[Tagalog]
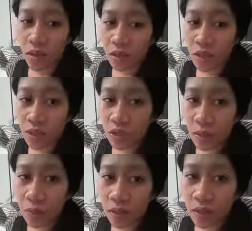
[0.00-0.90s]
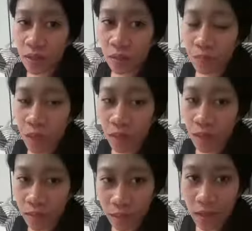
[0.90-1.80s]
chinecheck pa nila,
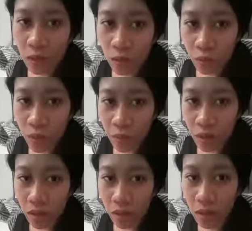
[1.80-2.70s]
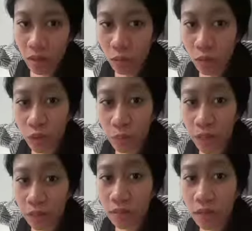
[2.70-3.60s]
pala nila kung may mga water
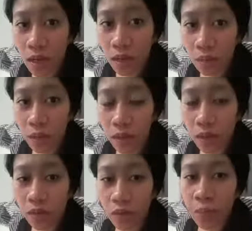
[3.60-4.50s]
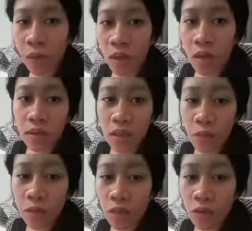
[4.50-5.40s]
bottle ka or mga ganun.
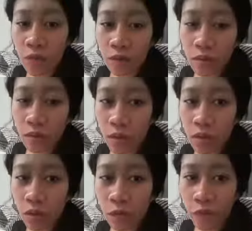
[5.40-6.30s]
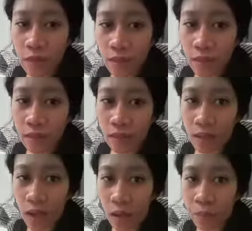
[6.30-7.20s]
Tapos, kinoconfiscate
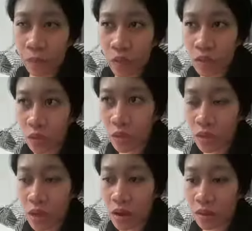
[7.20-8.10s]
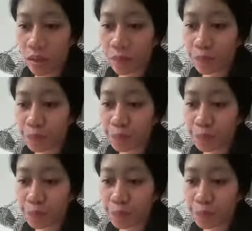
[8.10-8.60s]
nila. So, nangyari,